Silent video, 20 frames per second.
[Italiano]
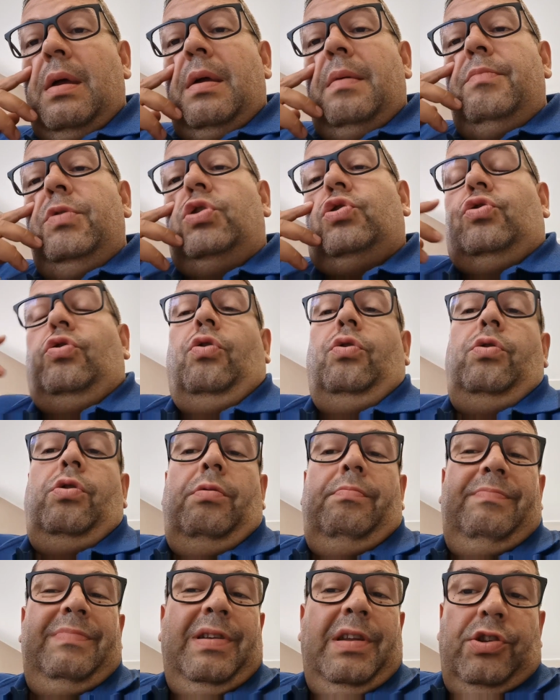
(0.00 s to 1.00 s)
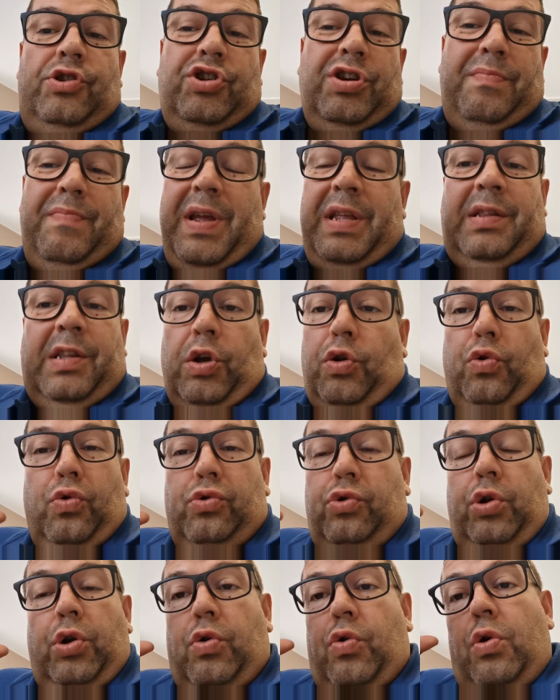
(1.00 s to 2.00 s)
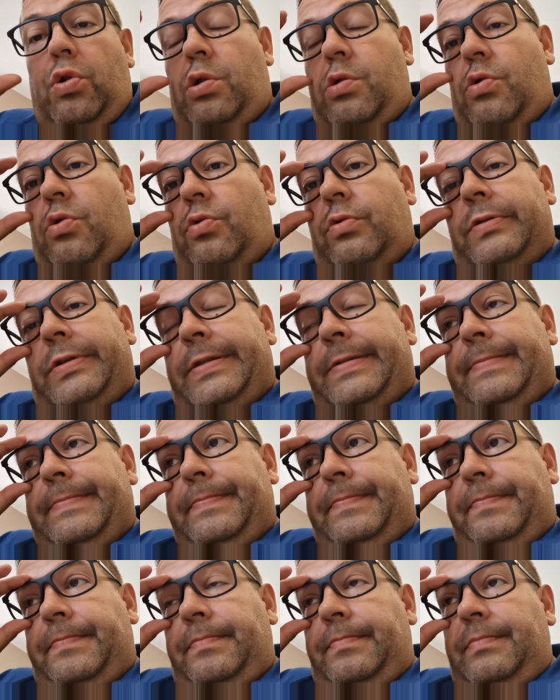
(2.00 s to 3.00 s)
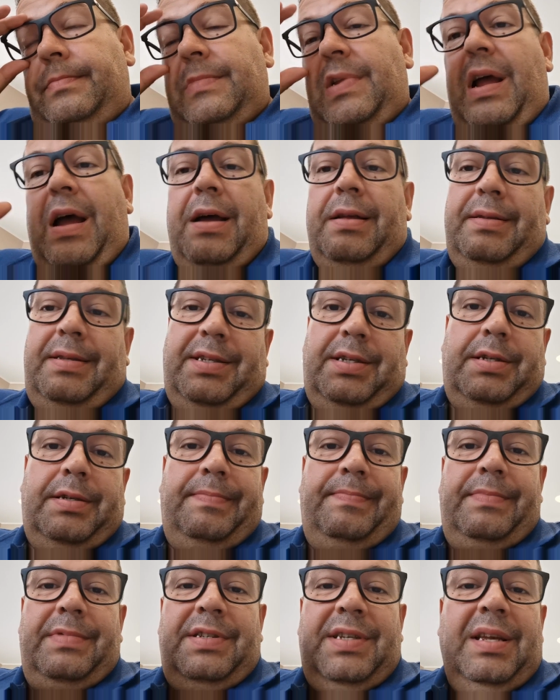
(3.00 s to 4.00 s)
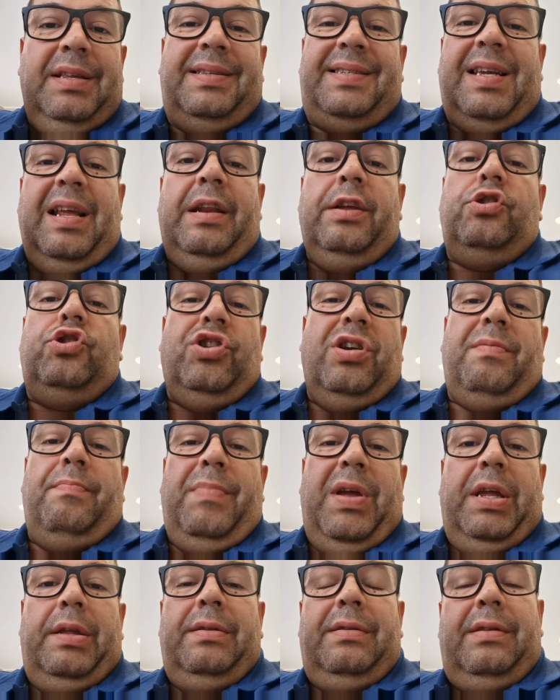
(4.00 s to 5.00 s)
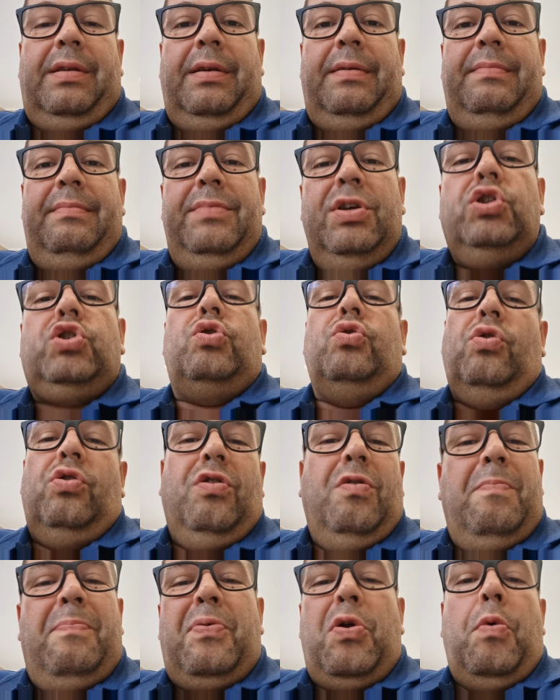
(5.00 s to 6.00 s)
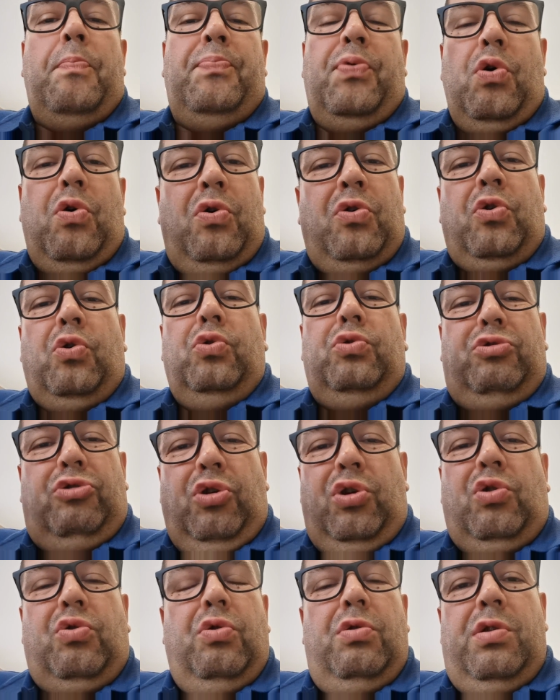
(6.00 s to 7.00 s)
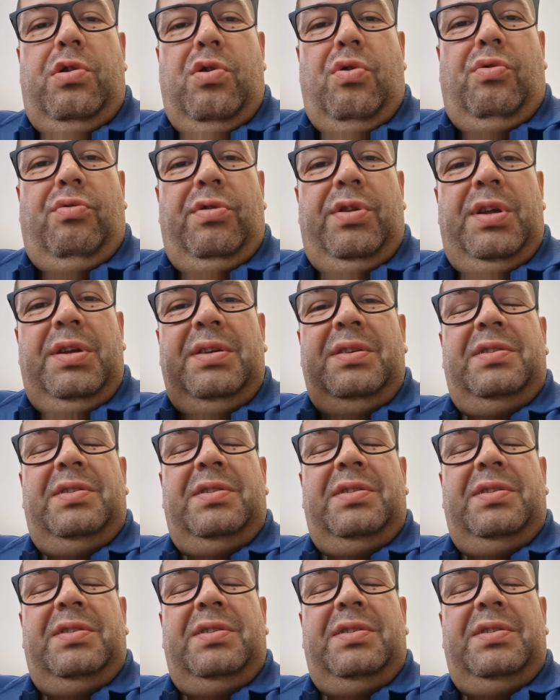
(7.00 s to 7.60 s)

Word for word: Mi sono leggermente rotto i coglioni. Anzi, senza leggermente, mi sono proprio rotto i coglioni.